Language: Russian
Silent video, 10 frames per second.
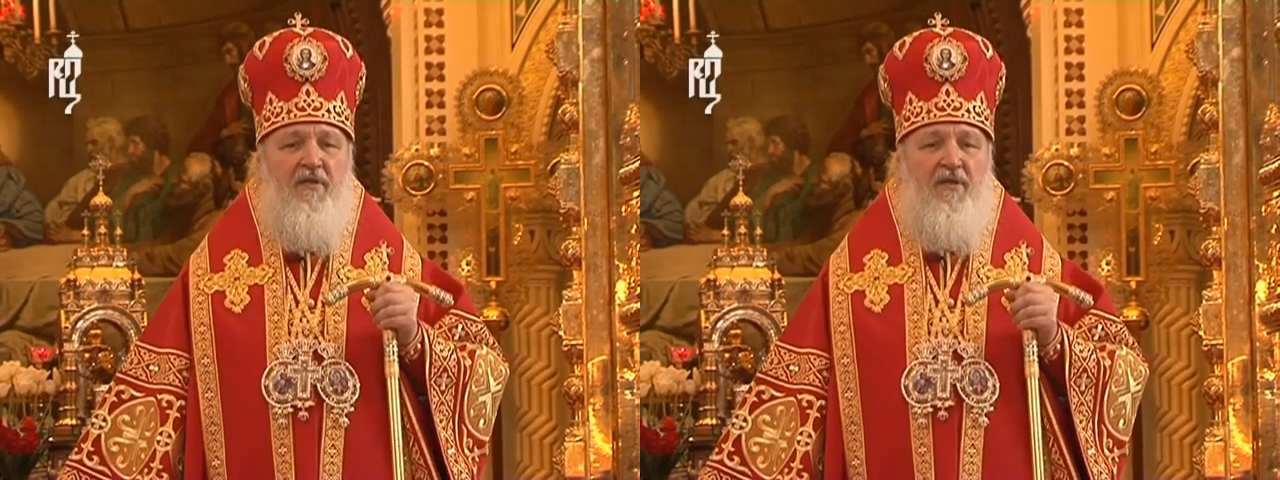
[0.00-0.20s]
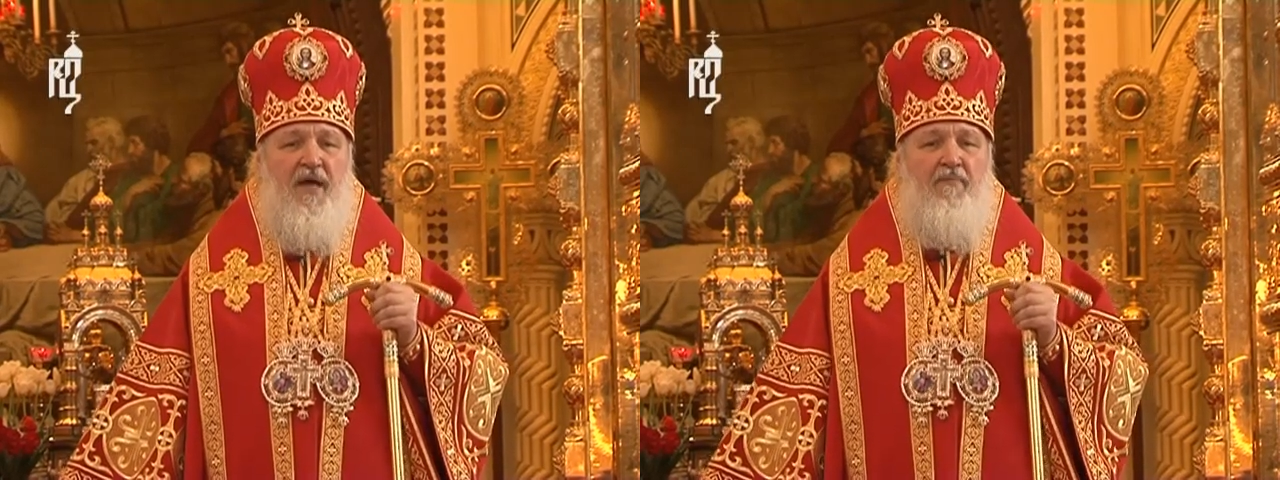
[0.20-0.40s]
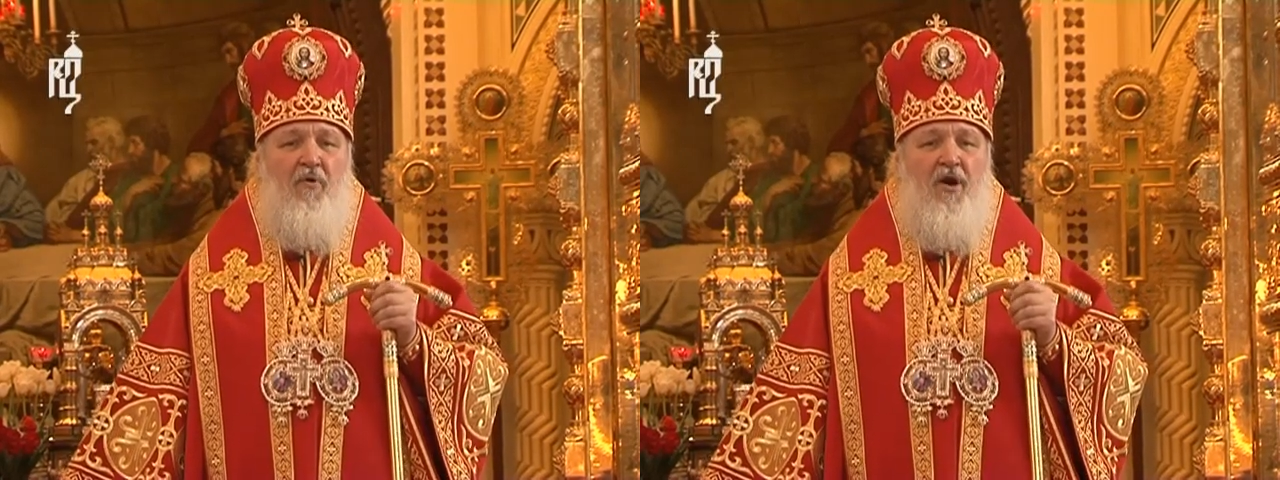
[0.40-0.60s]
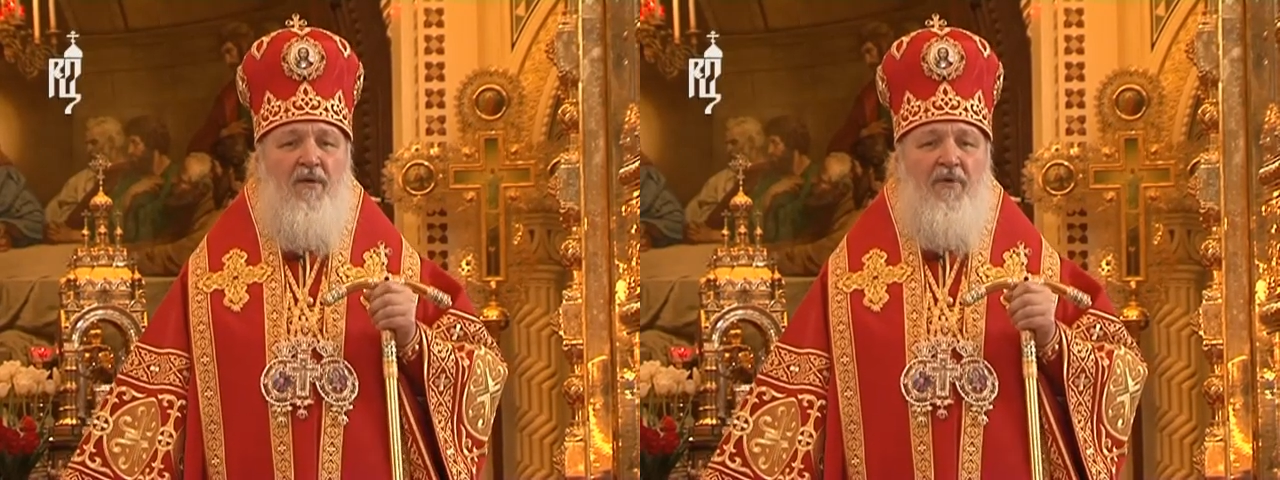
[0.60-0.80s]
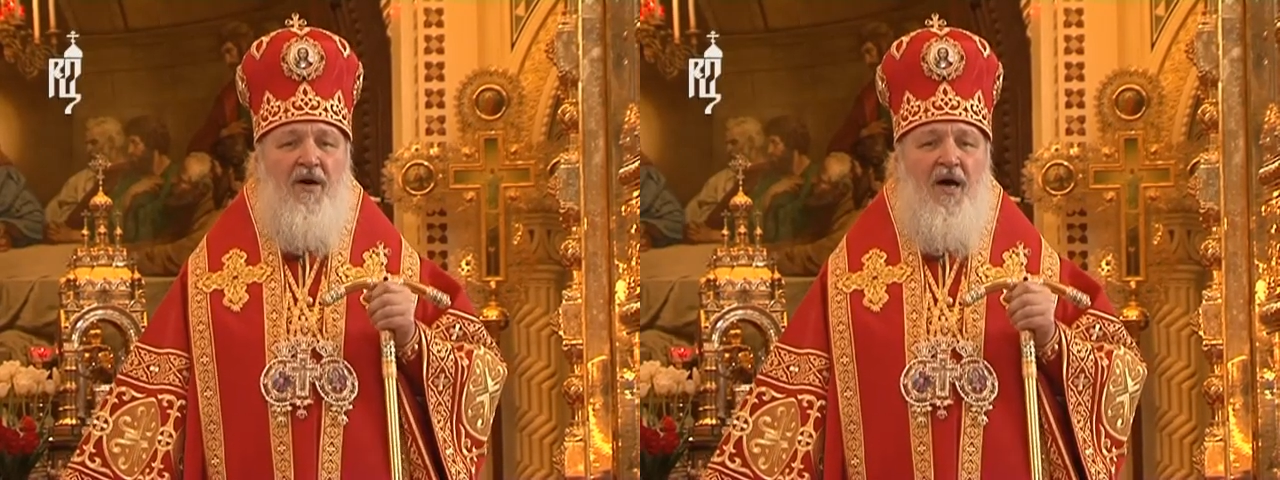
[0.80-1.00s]
на поле
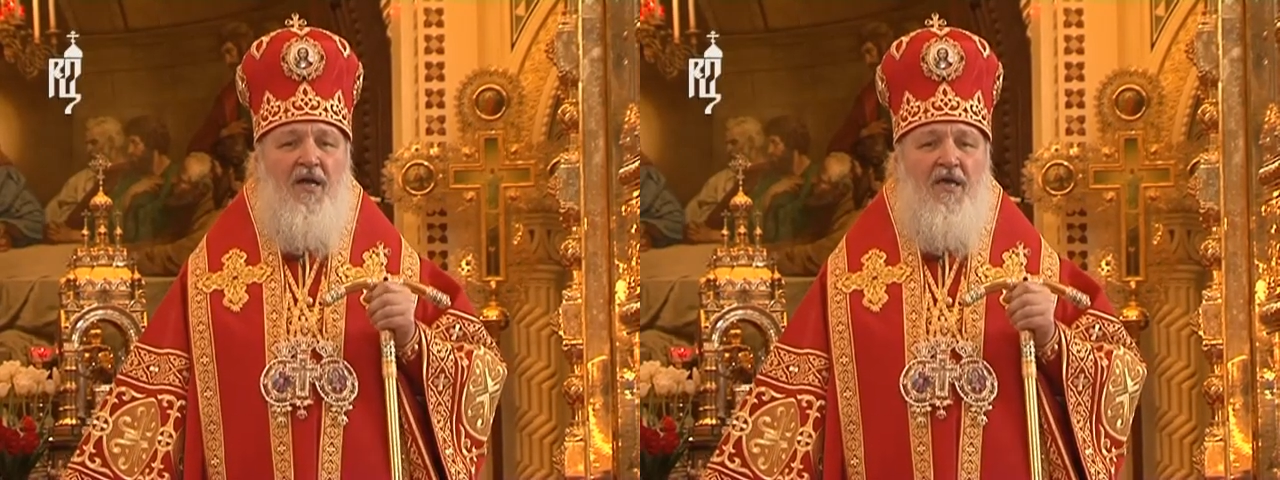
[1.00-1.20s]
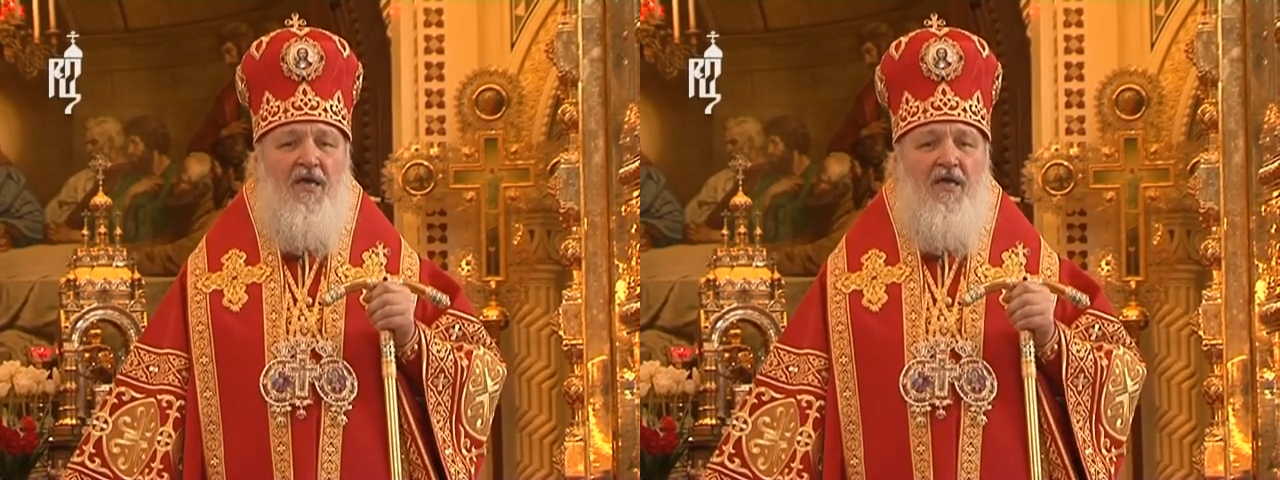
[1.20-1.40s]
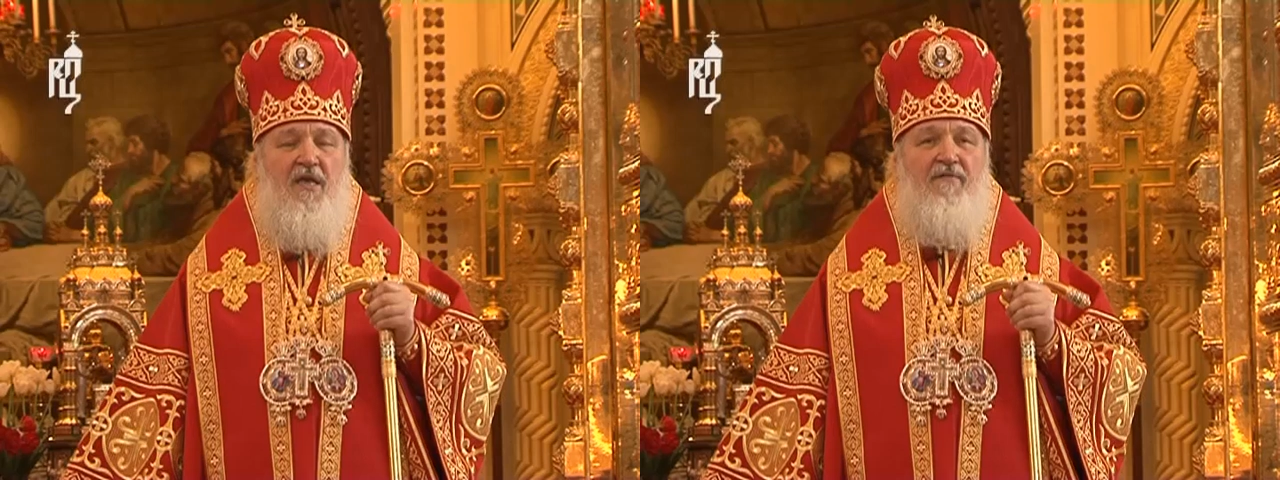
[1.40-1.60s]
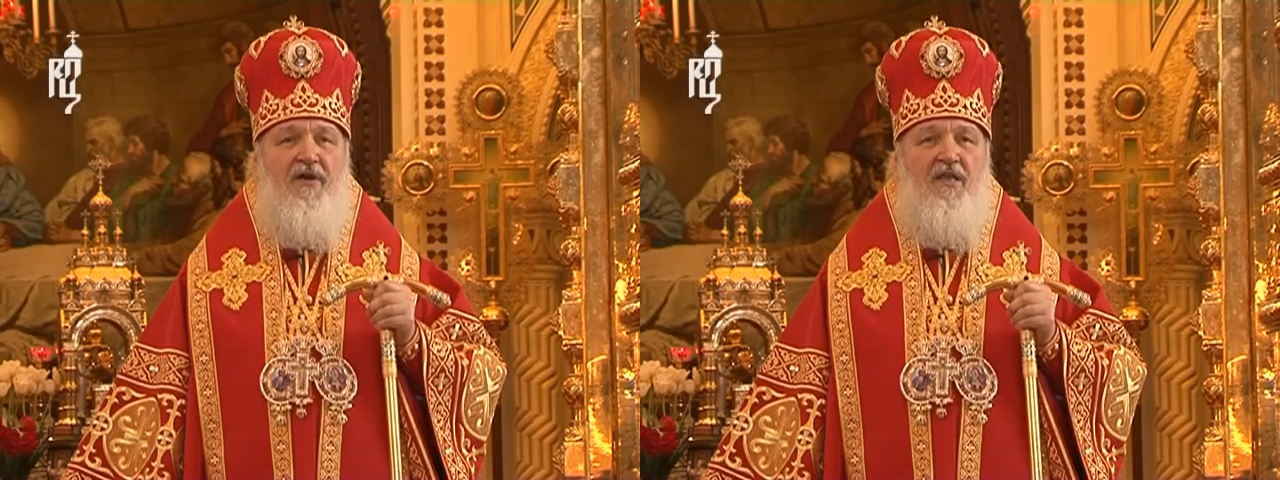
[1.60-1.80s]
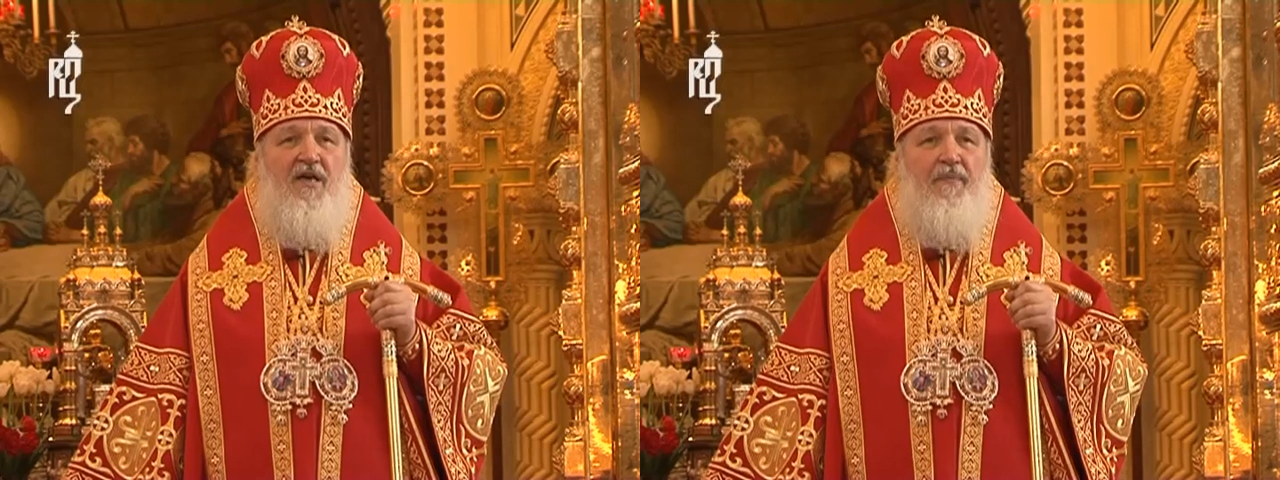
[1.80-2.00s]
брани и в
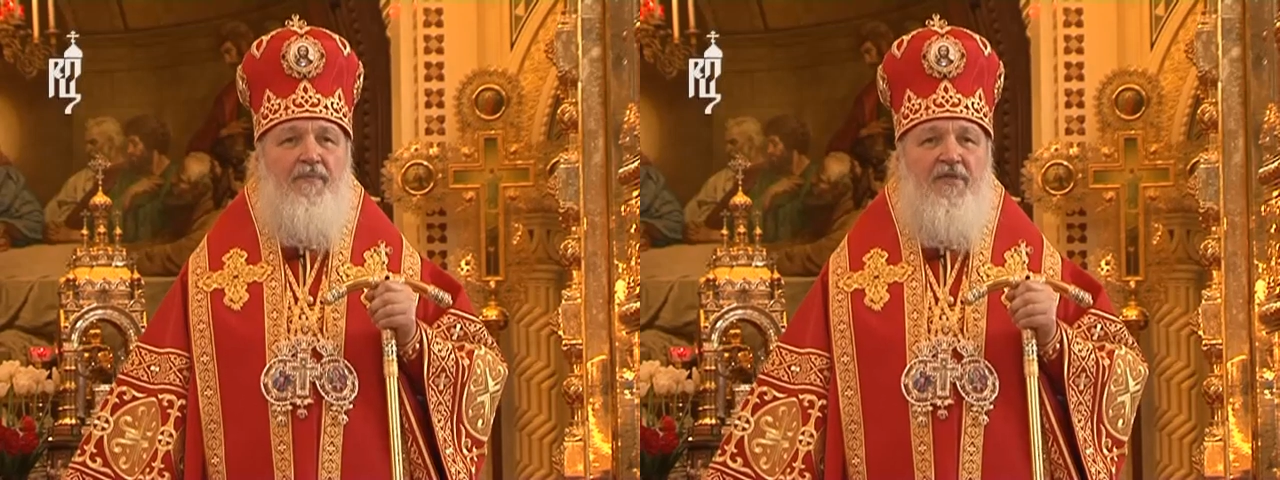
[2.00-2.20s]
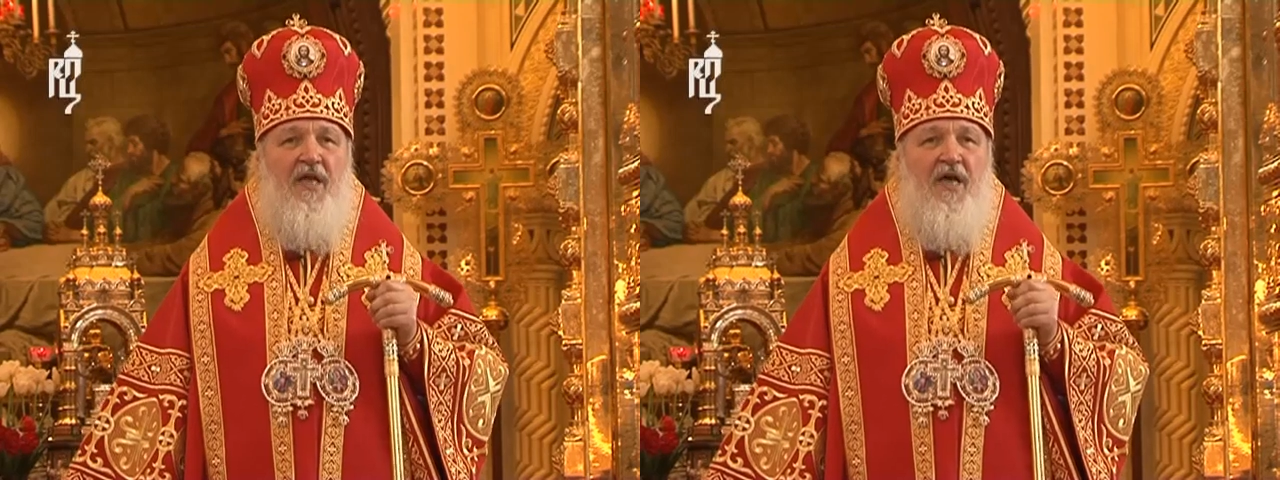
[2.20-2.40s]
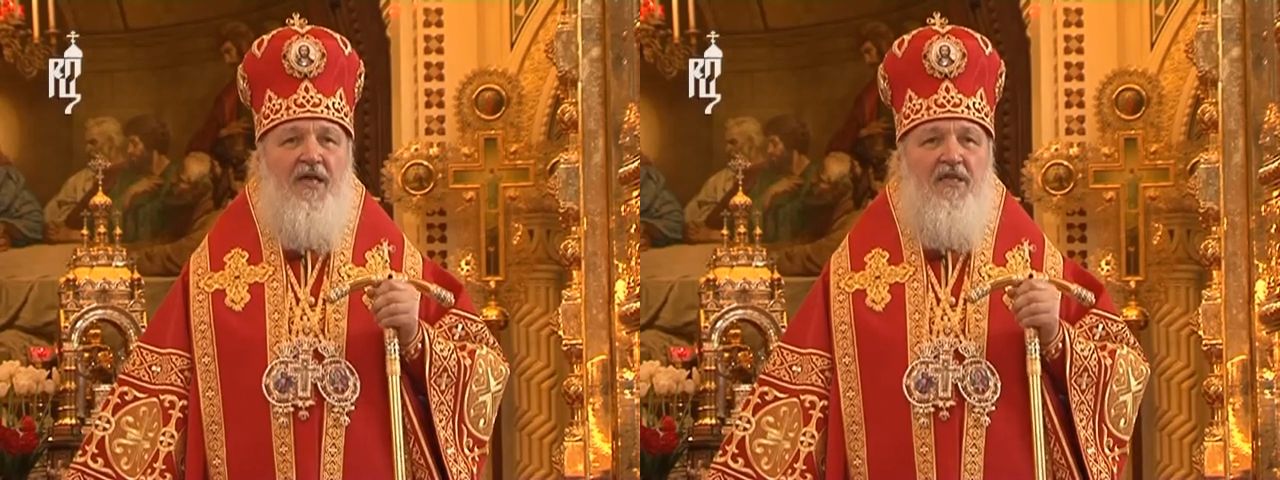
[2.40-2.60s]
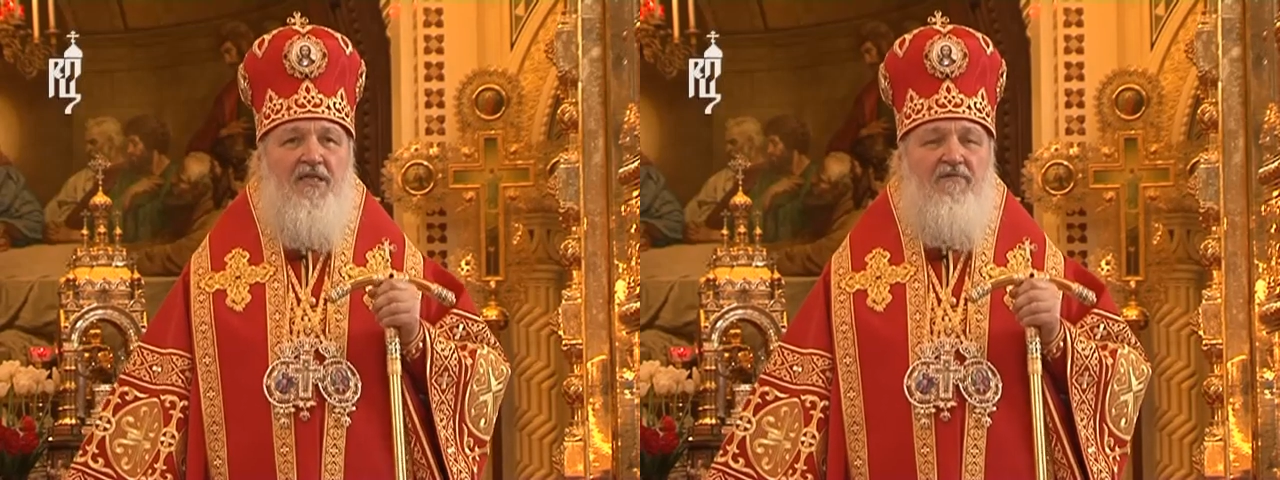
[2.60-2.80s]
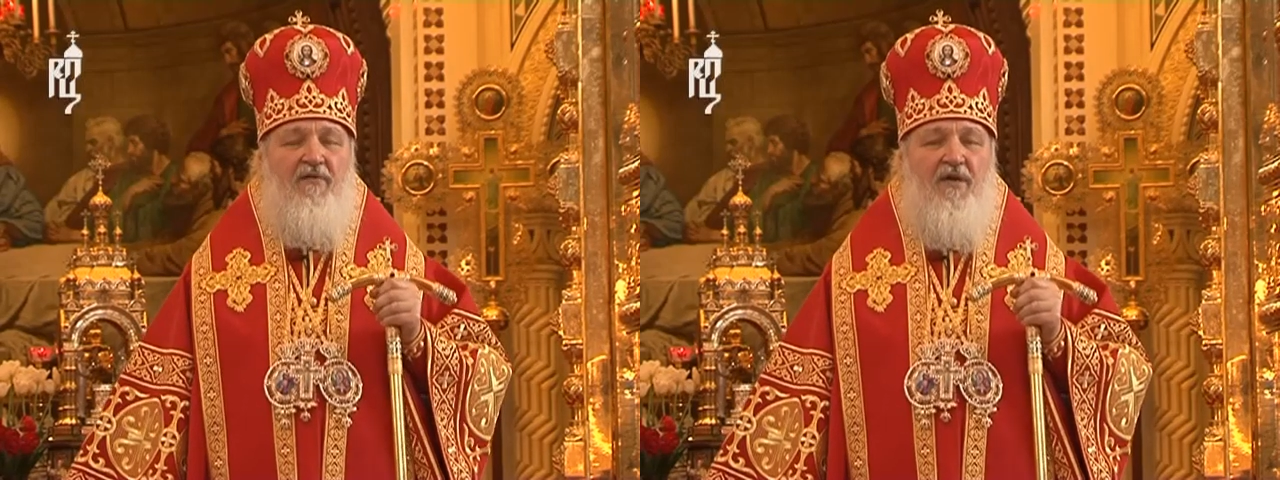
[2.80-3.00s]
иных
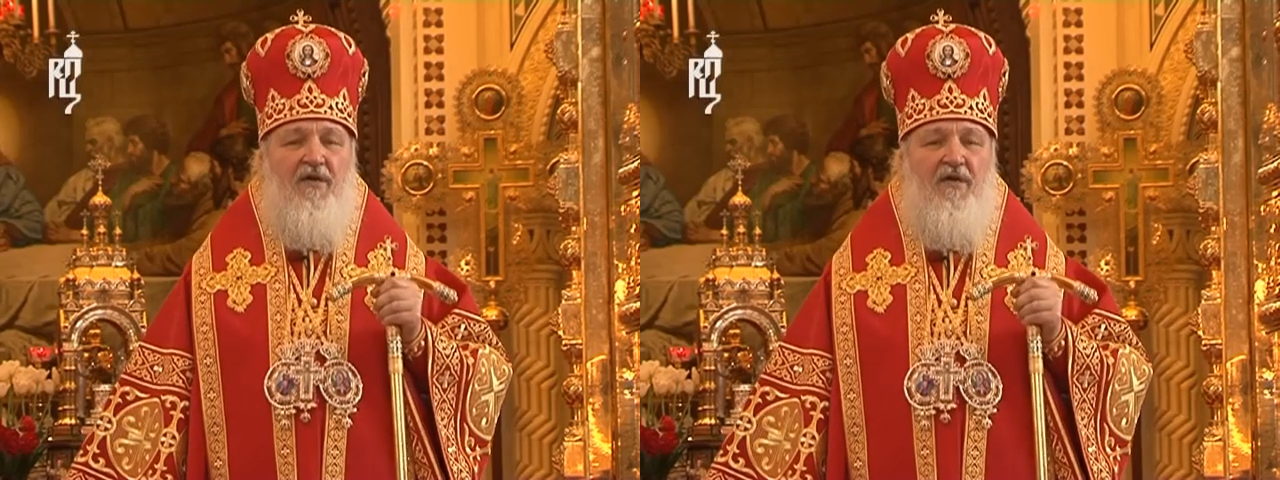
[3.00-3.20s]
обстоятельствах.